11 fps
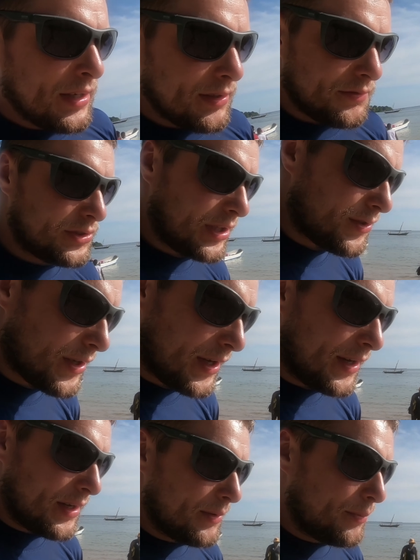
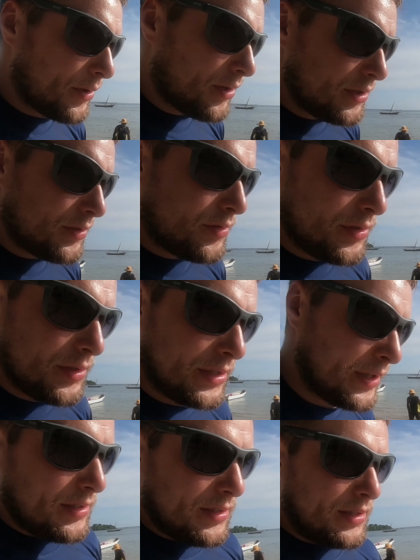wycieczka po okolicy,
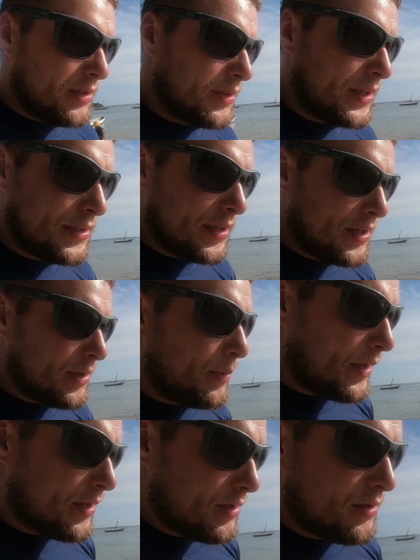e, oglądanie rybek,